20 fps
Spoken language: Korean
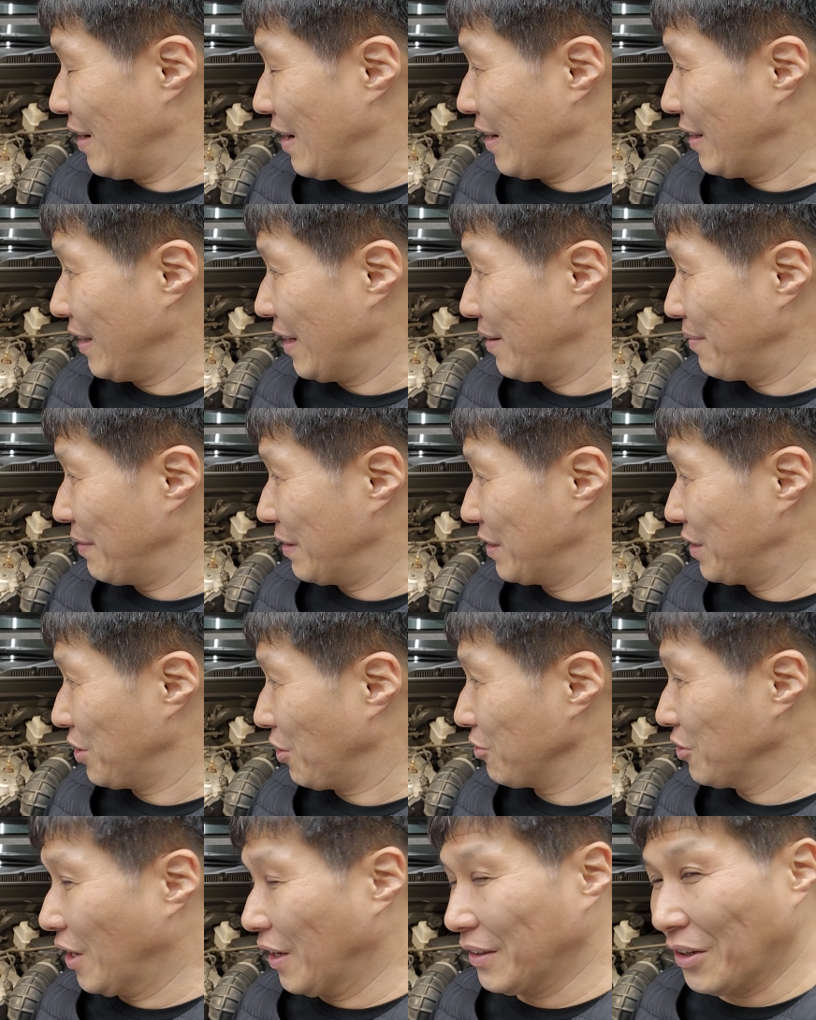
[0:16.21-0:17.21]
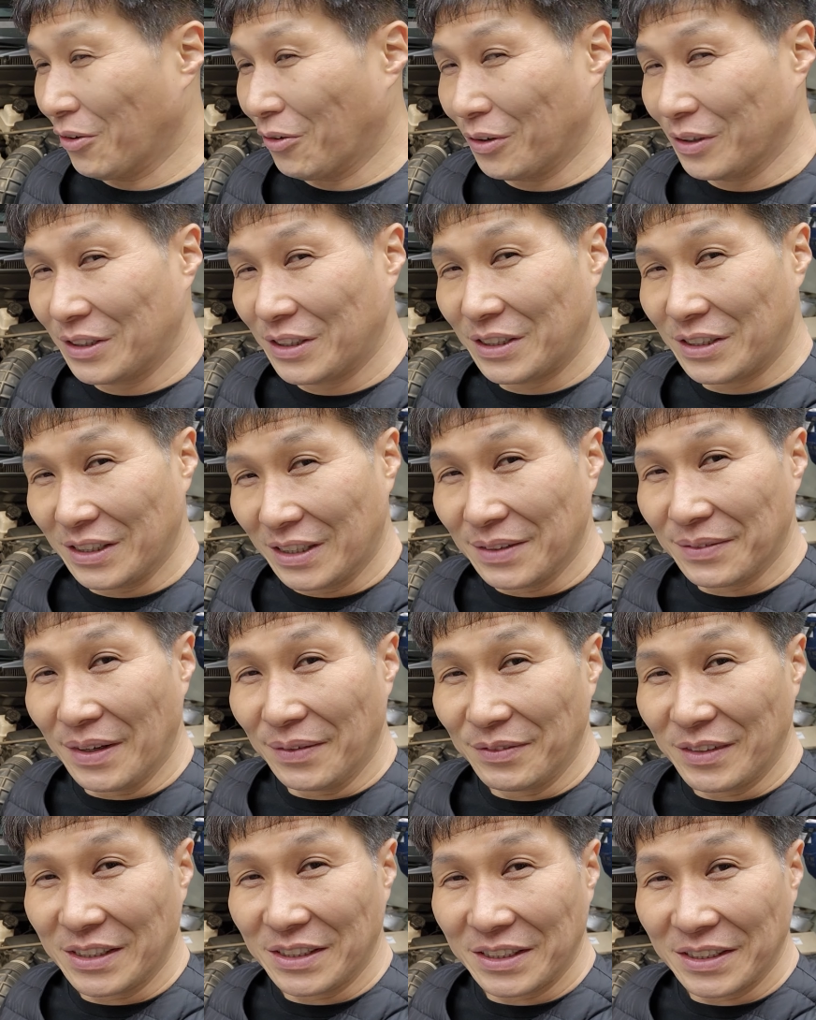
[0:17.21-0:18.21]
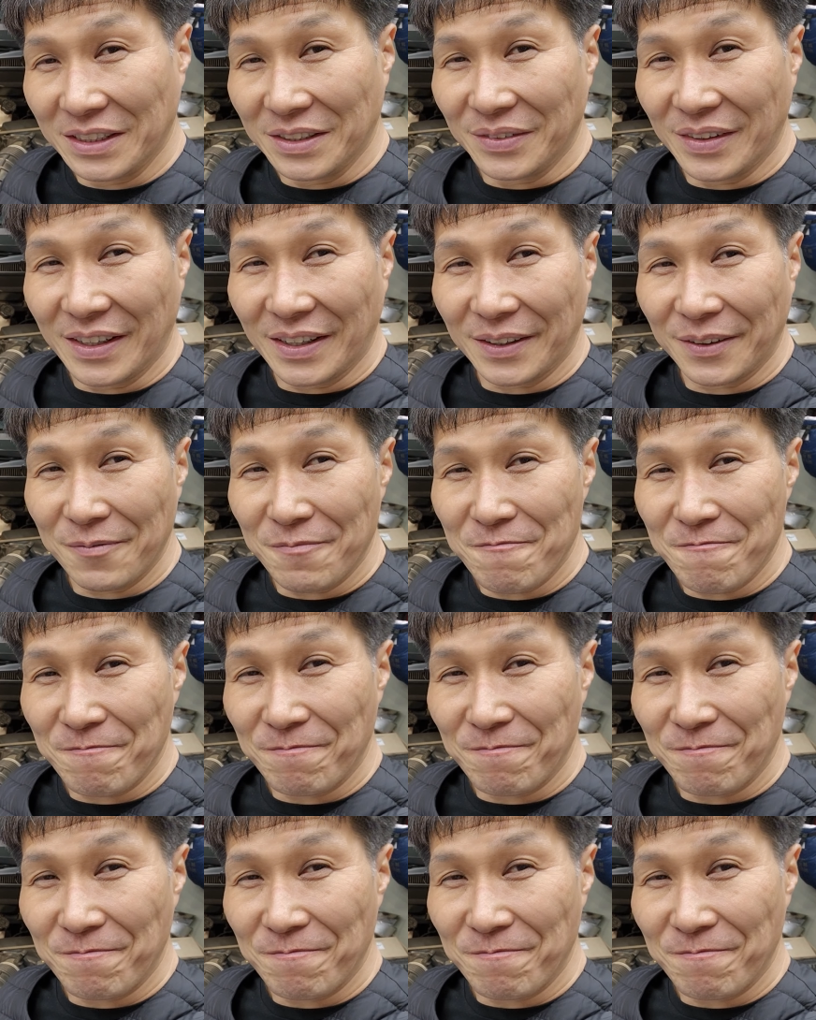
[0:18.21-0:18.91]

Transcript: 안에 청소한다고 시급합니다 시급해